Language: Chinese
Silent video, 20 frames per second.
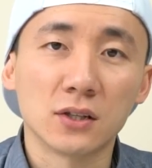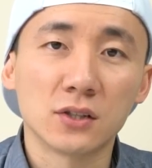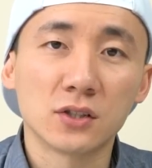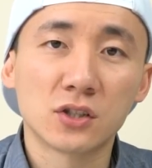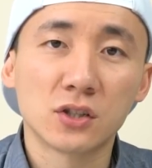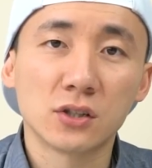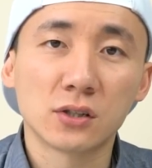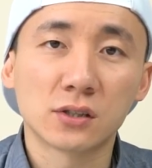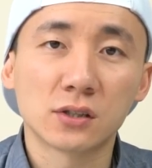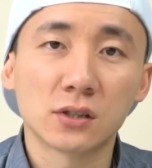
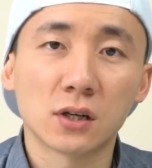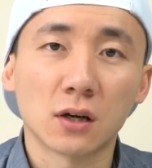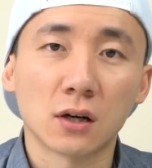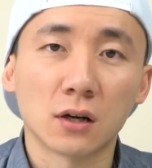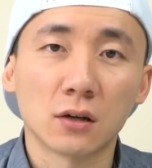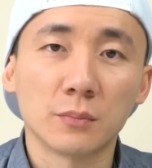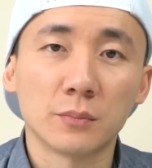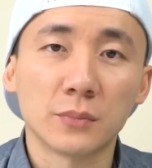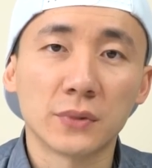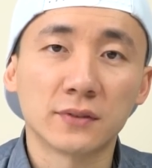其实
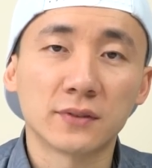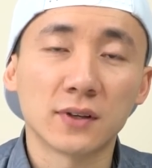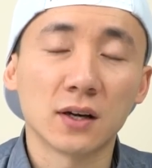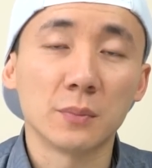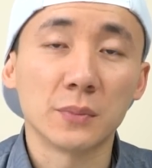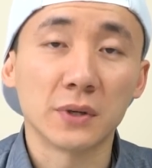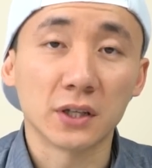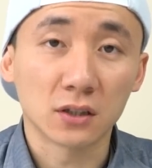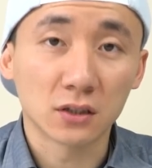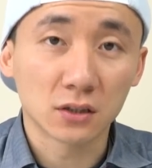啊，在
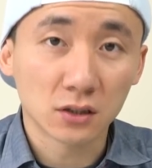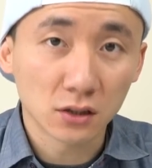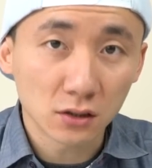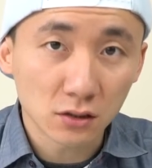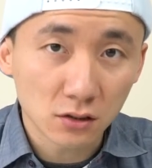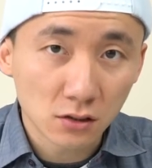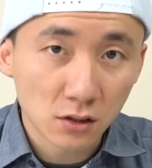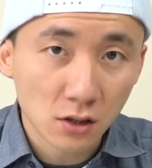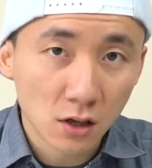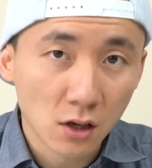米哥
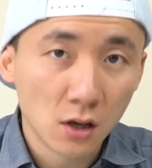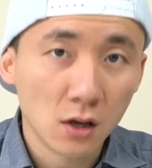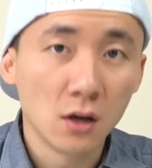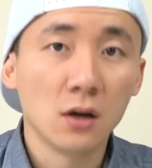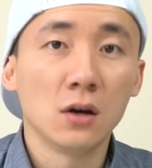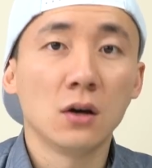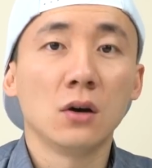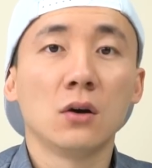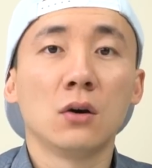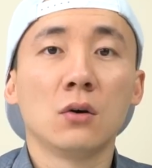
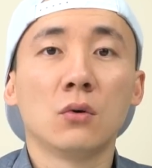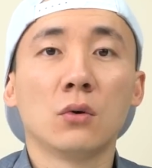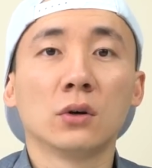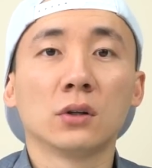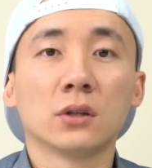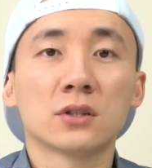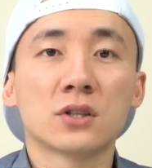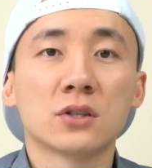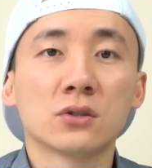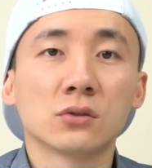我
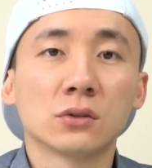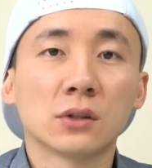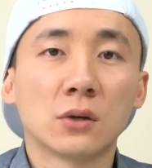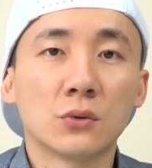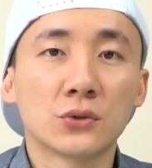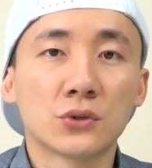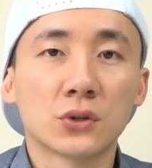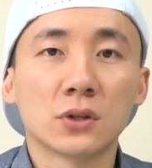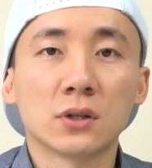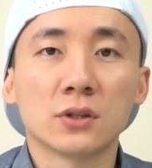的心中呢，
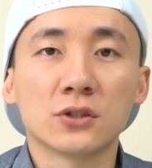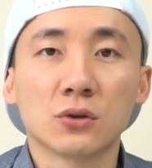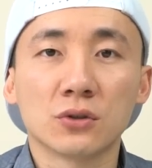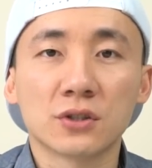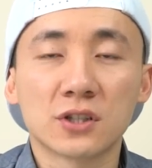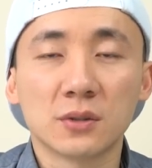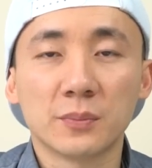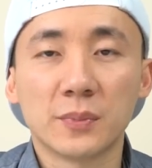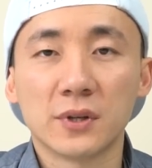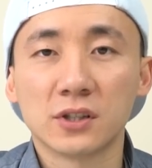我觉得游
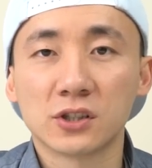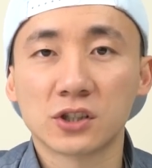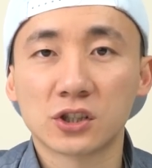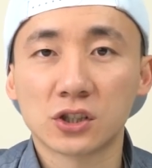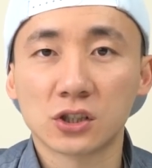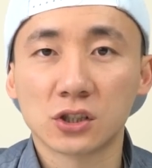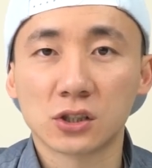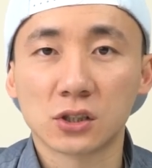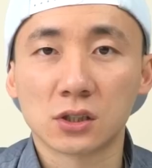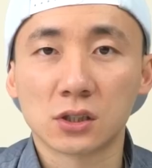戏本
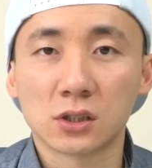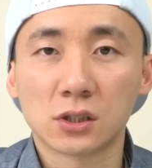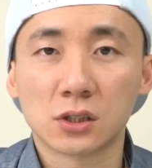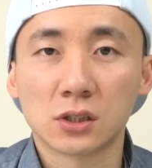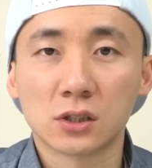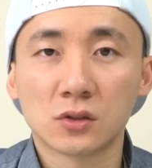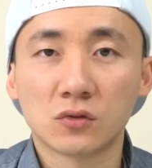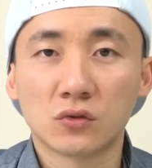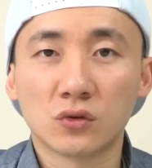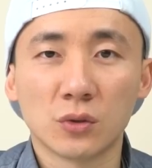是
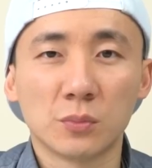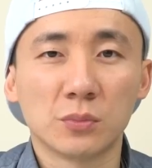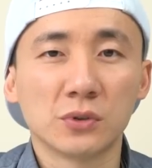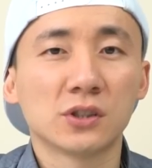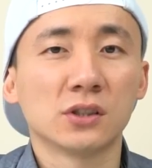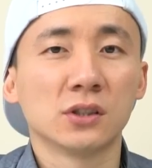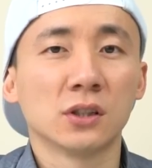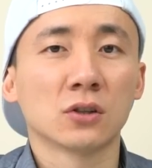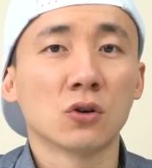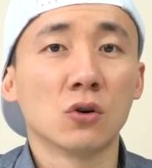最不
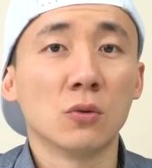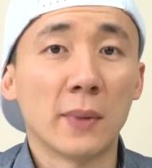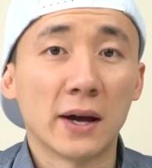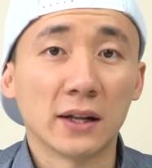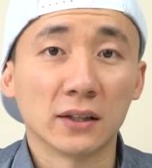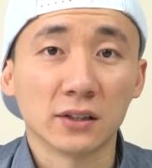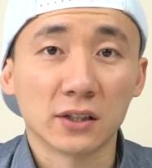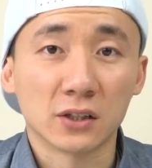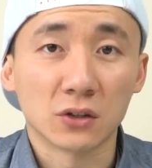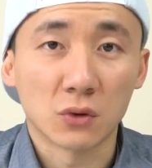值得购买
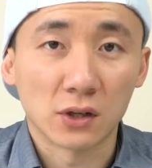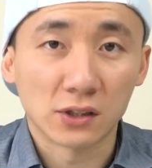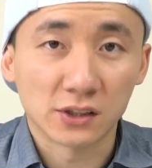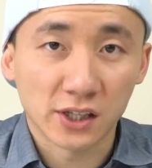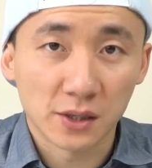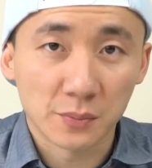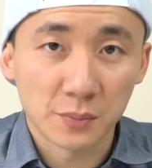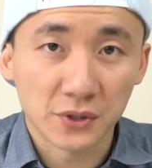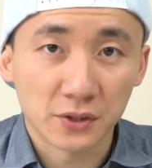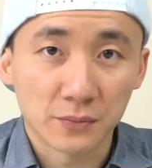的一款
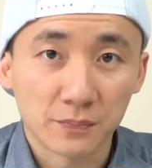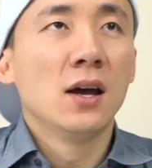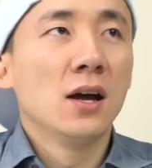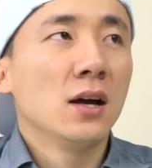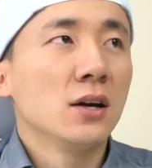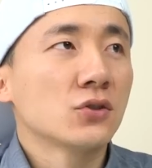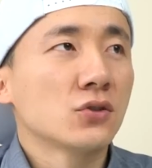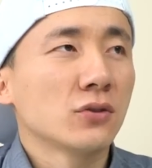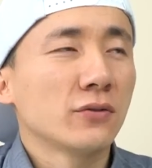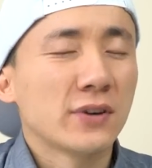产品，
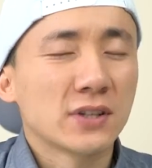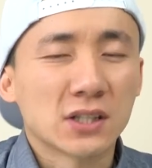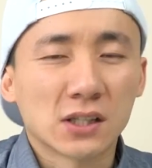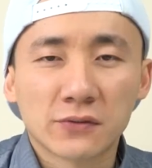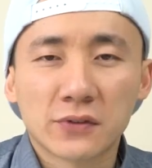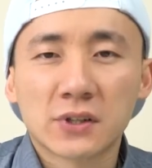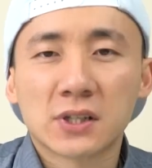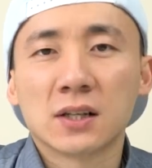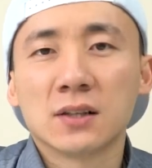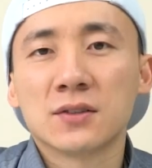就非常
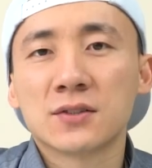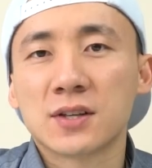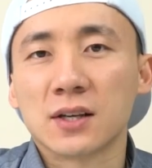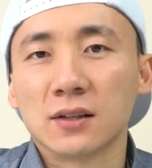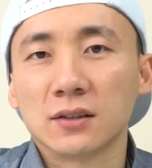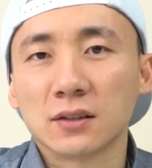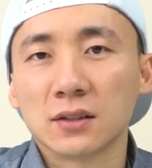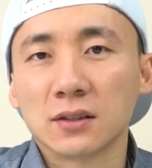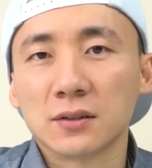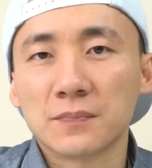非常
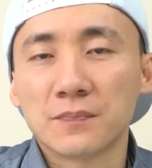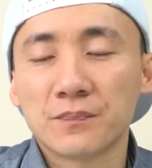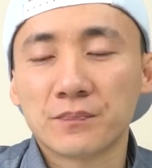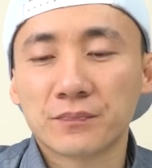简单。